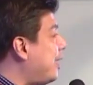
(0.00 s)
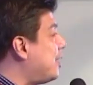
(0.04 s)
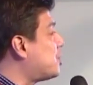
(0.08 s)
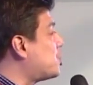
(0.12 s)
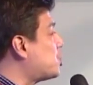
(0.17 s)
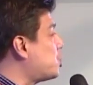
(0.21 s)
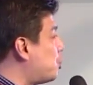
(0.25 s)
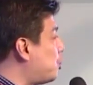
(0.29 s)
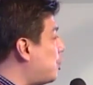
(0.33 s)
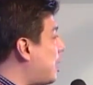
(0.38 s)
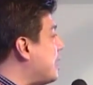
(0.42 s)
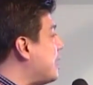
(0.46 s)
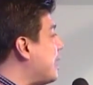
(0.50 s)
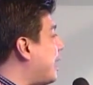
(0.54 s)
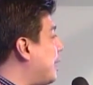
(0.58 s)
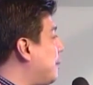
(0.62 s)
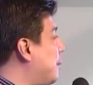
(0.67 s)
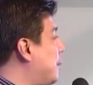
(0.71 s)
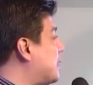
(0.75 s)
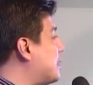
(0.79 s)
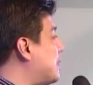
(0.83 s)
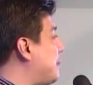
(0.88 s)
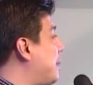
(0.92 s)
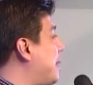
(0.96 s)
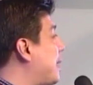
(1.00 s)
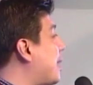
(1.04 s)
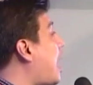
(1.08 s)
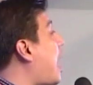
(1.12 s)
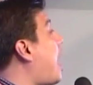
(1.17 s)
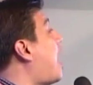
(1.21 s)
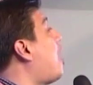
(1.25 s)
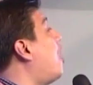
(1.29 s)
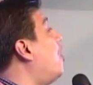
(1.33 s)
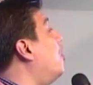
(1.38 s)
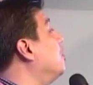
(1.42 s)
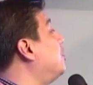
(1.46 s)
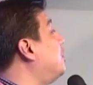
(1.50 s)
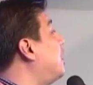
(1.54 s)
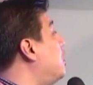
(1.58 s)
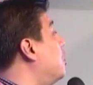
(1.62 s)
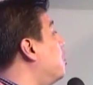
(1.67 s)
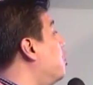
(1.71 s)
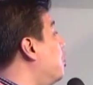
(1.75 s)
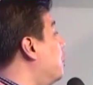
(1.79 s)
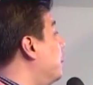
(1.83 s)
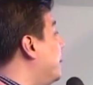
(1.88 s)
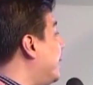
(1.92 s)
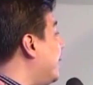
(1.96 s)
itsura niya, ibig sabihin kakaunti
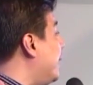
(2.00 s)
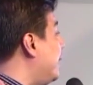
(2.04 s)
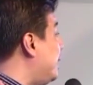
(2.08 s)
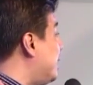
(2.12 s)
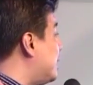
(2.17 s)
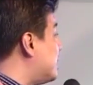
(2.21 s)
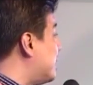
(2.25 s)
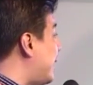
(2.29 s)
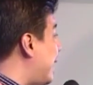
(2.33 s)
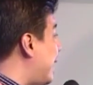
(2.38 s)
yung umingiti sa